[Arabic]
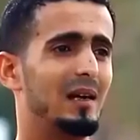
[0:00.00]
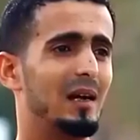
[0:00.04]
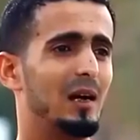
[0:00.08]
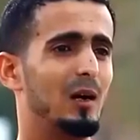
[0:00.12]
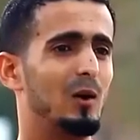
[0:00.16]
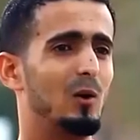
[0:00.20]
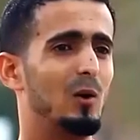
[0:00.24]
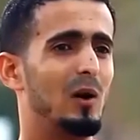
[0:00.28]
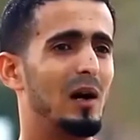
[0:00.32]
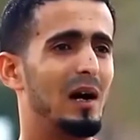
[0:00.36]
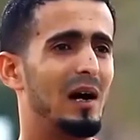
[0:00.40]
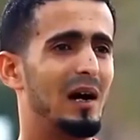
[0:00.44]

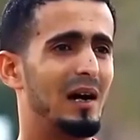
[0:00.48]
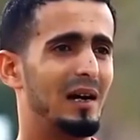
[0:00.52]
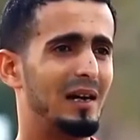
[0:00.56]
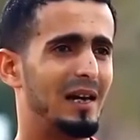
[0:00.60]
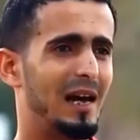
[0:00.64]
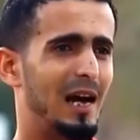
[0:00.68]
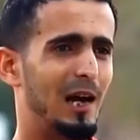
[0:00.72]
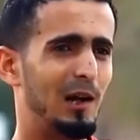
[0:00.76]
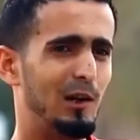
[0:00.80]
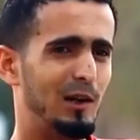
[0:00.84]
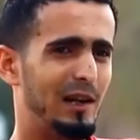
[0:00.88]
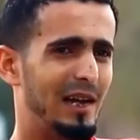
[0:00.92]

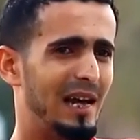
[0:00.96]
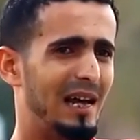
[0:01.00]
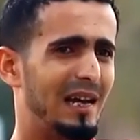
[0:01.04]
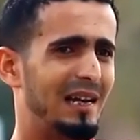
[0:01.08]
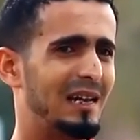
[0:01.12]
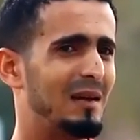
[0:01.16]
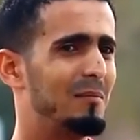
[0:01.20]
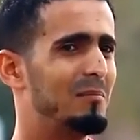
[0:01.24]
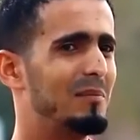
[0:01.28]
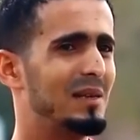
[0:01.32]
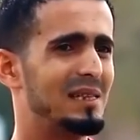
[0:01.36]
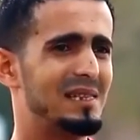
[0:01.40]
وكان العيال
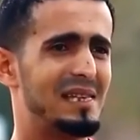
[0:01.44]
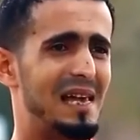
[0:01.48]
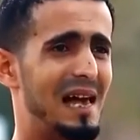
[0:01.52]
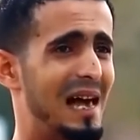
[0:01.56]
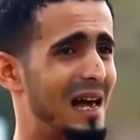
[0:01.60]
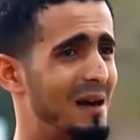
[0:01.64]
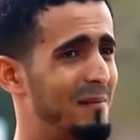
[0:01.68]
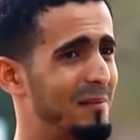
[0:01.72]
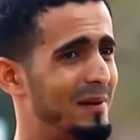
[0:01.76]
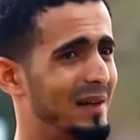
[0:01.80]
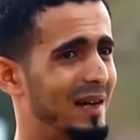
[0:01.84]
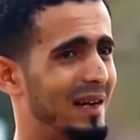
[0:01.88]
جنبي
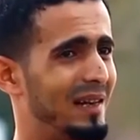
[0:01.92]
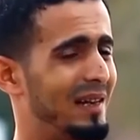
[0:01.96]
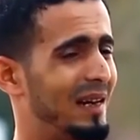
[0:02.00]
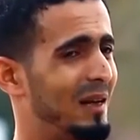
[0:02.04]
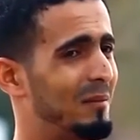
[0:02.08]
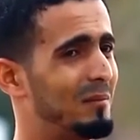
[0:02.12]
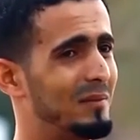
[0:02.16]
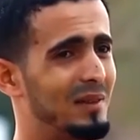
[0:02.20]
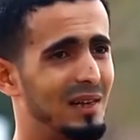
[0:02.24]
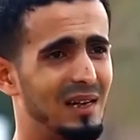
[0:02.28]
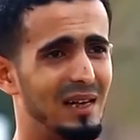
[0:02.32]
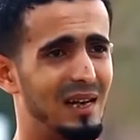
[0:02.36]
اصحابي يعني
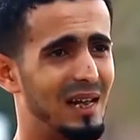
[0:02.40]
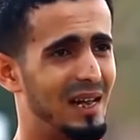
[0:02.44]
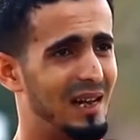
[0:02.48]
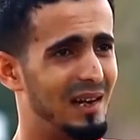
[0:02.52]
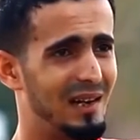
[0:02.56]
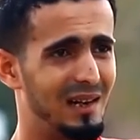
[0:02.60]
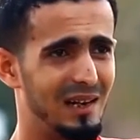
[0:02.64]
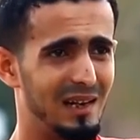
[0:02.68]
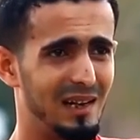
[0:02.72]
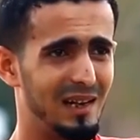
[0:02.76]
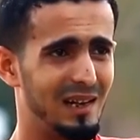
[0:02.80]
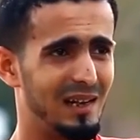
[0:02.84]
الحمد لله
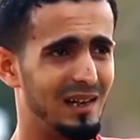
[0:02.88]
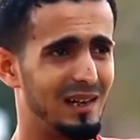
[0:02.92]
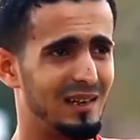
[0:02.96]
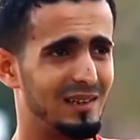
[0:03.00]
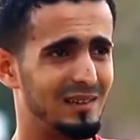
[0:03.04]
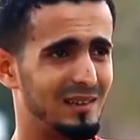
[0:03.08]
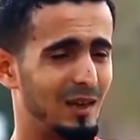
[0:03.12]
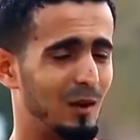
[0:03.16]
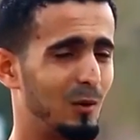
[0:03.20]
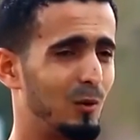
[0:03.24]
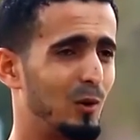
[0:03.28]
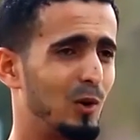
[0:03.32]
اللي
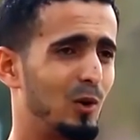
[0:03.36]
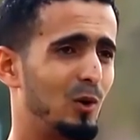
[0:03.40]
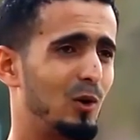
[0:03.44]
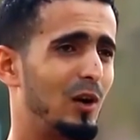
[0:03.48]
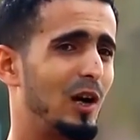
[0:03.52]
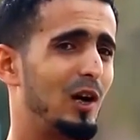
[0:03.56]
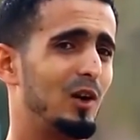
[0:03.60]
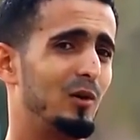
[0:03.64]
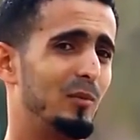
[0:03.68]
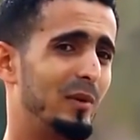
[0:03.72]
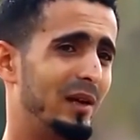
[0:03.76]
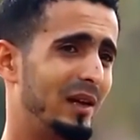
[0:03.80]
تعوروا
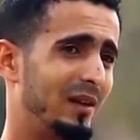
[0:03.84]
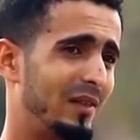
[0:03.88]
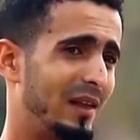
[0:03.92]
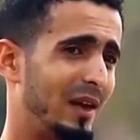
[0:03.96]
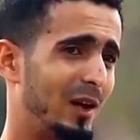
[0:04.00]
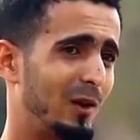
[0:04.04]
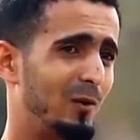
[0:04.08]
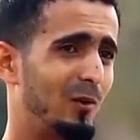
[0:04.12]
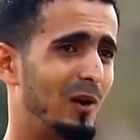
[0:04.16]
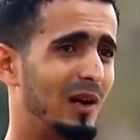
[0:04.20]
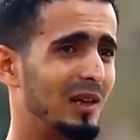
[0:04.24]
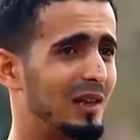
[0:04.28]
كانوا معي ذاك
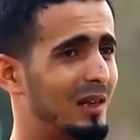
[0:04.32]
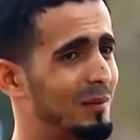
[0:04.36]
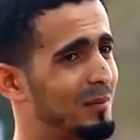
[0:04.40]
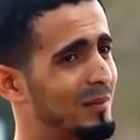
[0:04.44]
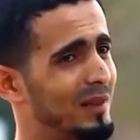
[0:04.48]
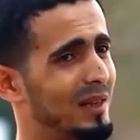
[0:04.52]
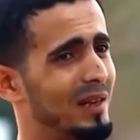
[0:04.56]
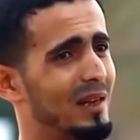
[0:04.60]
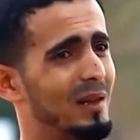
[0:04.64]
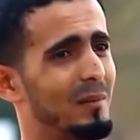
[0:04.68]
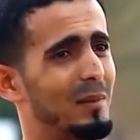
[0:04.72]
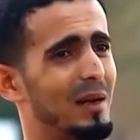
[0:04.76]
الوقت الحمد
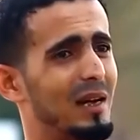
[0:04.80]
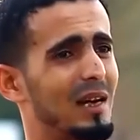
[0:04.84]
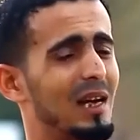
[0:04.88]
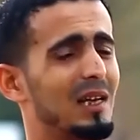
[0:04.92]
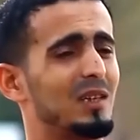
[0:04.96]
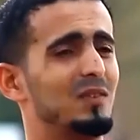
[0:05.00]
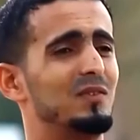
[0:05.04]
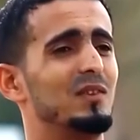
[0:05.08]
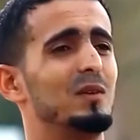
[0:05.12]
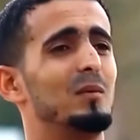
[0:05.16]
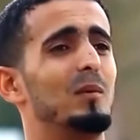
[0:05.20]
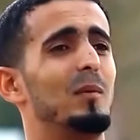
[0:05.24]
لله ما
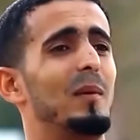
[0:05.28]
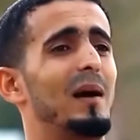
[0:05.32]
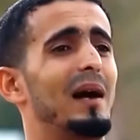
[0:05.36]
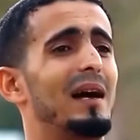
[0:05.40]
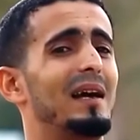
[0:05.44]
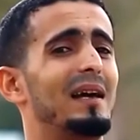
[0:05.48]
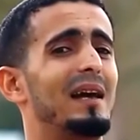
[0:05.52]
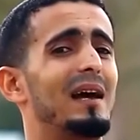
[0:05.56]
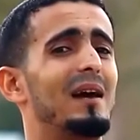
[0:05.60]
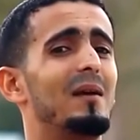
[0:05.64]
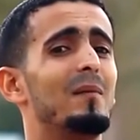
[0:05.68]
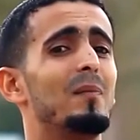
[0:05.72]
كانش فيهم
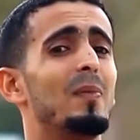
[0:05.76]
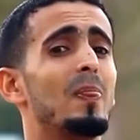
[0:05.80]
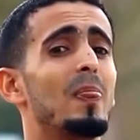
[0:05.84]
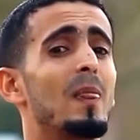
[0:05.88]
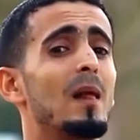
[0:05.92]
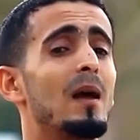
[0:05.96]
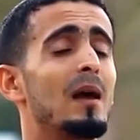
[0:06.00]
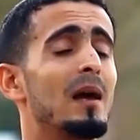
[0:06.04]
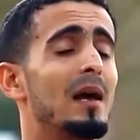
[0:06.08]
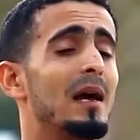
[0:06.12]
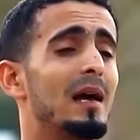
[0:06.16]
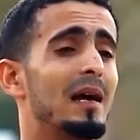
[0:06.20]
حاجه
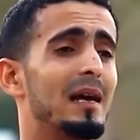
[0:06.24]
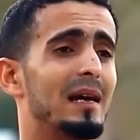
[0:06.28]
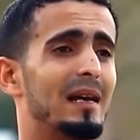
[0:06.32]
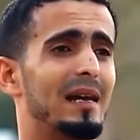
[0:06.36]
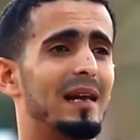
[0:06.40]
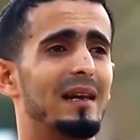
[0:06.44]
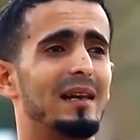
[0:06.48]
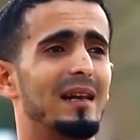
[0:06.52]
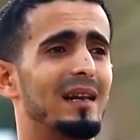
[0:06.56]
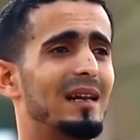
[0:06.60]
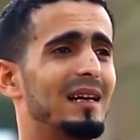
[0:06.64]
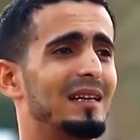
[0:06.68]

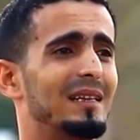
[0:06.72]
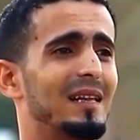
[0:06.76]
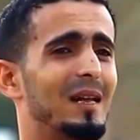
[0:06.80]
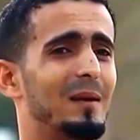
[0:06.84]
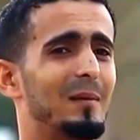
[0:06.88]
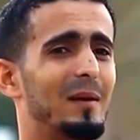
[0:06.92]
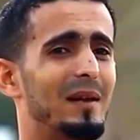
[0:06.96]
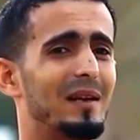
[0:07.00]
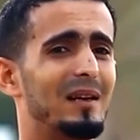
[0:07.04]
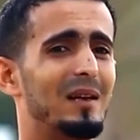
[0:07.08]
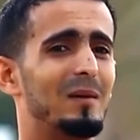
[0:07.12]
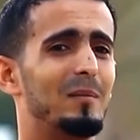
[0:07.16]
كنا نهدر
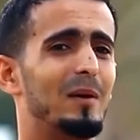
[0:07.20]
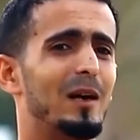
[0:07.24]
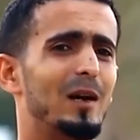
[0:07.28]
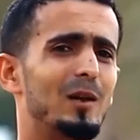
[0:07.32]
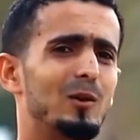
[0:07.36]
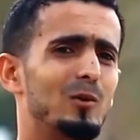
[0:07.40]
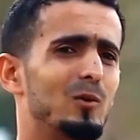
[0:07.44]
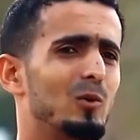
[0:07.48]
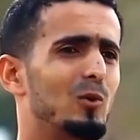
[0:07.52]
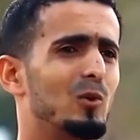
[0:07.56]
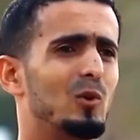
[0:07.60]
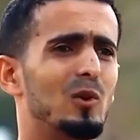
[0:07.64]
بين البين
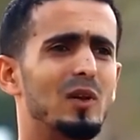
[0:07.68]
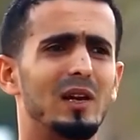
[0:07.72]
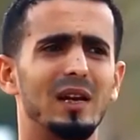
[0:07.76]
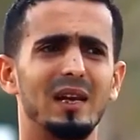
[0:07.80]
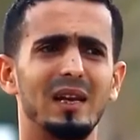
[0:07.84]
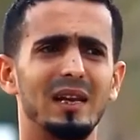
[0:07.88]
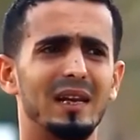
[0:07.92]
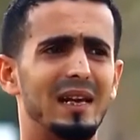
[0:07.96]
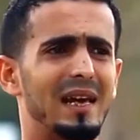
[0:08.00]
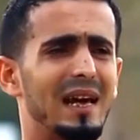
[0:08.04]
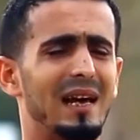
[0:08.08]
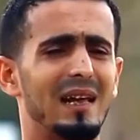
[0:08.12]

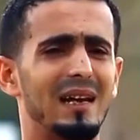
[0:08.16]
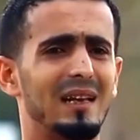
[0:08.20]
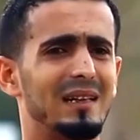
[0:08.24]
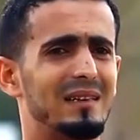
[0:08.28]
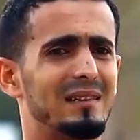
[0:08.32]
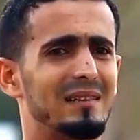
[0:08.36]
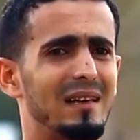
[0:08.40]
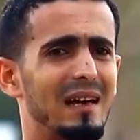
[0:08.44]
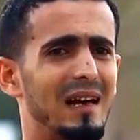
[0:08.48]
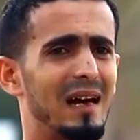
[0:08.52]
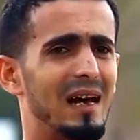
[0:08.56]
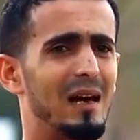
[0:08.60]
ورجلي
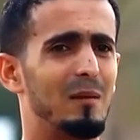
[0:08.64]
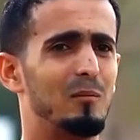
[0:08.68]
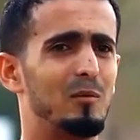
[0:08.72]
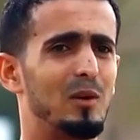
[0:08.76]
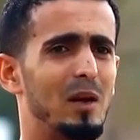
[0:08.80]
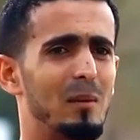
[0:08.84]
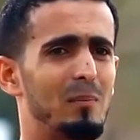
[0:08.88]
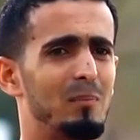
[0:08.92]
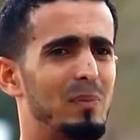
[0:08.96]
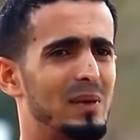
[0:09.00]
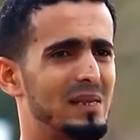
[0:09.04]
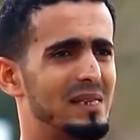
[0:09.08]
كانت
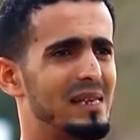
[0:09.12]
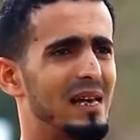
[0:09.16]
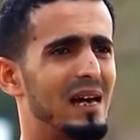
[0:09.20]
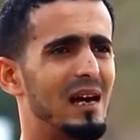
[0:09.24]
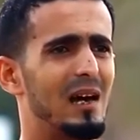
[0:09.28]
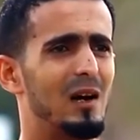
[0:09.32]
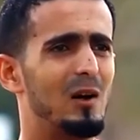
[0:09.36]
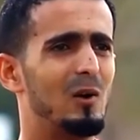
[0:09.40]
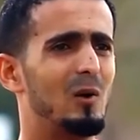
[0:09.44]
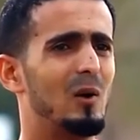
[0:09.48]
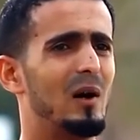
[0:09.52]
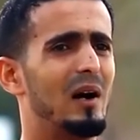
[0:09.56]

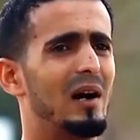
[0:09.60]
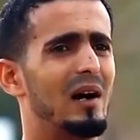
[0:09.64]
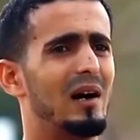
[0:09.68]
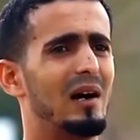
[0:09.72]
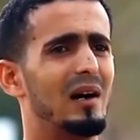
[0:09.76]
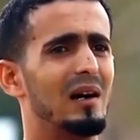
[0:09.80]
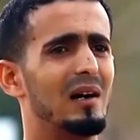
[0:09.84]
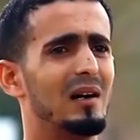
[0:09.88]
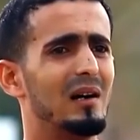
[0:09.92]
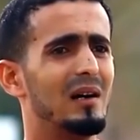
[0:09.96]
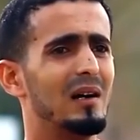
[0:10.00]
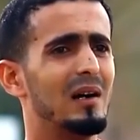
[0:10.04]
مقبسه
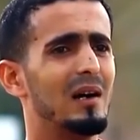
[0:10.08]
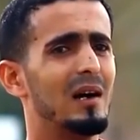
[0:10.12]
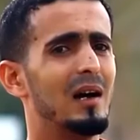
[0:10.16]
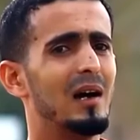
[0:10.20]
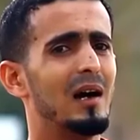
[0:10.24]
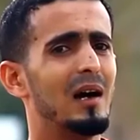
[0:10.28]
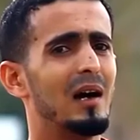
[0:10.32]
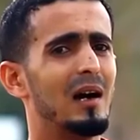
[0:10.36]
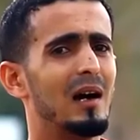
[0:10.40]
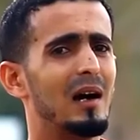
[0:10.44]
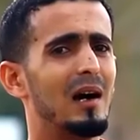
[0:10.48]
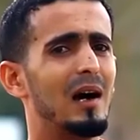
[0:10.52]

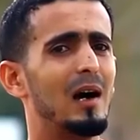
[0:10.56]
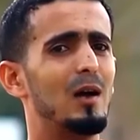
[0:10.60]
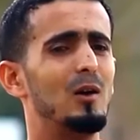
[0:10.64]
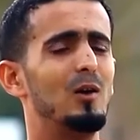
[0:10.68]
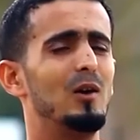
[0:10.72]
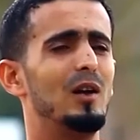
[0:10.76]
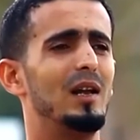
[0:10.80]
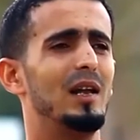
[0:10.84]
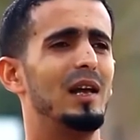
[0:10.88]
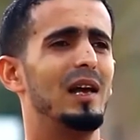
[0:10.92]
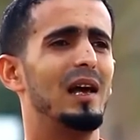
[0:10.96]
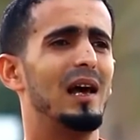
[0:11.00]
وقالوا
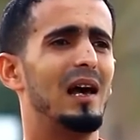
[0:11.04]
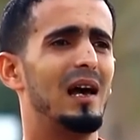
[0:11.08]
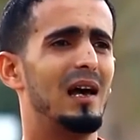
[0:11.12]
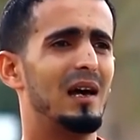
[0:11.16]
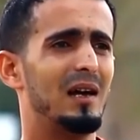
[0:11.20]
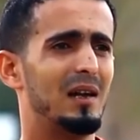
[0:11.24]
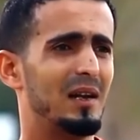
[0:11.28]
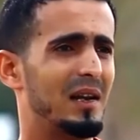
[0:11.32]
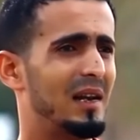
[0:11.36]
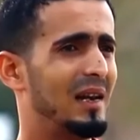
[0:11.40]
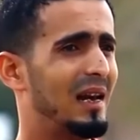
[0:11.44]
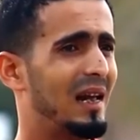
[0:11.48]

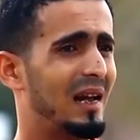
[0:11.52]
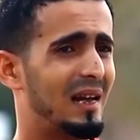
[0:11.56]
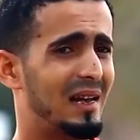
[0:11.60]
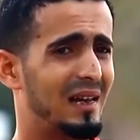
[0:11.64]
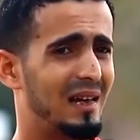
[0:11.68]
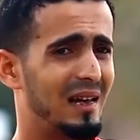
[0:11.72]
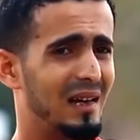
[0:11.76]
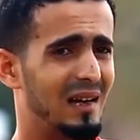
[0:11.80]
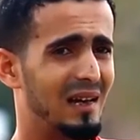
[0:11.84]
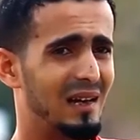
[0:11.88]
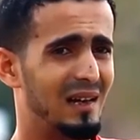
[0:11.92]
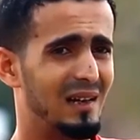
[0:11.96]
لي رجلك
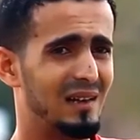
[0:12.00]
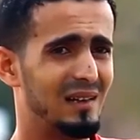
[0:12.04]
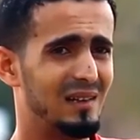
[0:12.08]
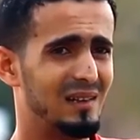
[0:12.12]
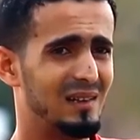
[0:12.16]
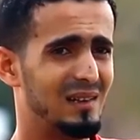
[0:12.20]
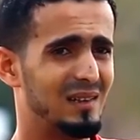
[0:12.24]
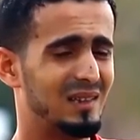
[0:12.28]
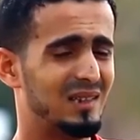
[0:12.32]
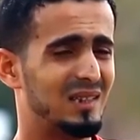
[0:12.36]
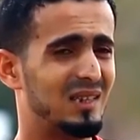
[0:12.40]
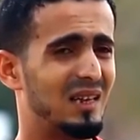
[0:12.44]

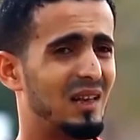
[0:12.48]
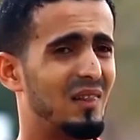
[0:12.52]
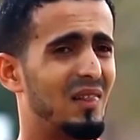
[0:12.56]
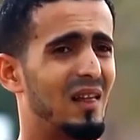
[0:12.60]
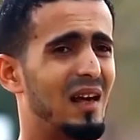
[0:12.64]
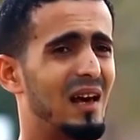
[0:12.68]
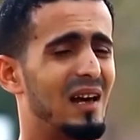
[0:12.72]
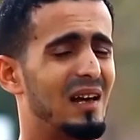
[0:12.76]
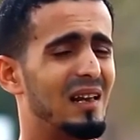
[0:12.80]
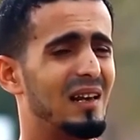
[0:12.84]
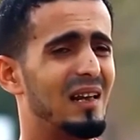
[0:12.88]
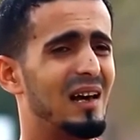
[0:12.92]
ان شاء
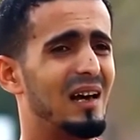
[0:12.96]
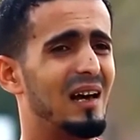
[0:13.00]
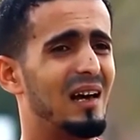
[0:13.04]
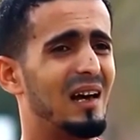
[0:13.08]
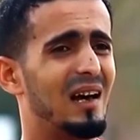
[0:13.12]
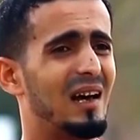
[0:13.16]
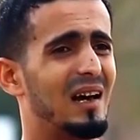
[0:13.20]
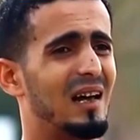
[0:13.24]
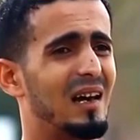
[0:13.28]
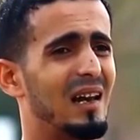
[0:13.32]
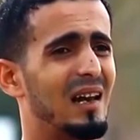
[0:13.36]
الله الى